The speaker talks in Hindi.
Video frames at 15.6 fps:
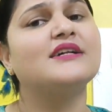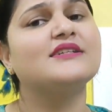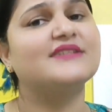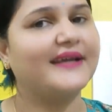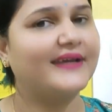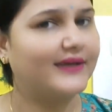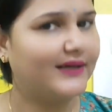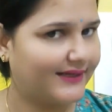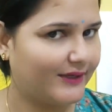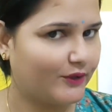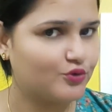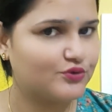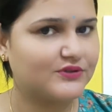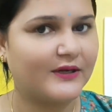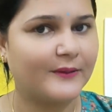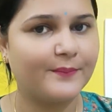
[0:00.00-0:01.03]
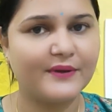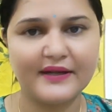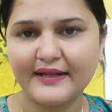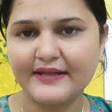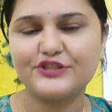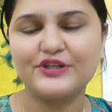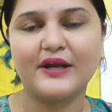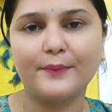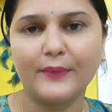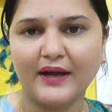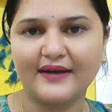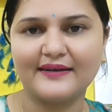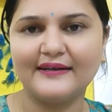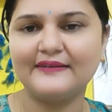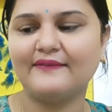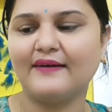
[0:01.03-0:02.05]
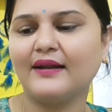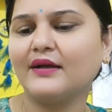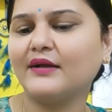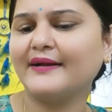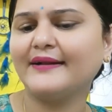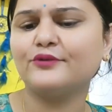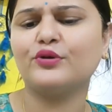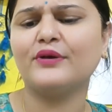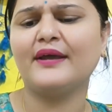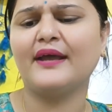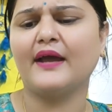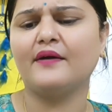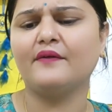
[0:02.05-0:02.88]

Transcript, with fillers: चाहे घरेलू स्क्रब करे चाहे मार्केट वाला करे तो ये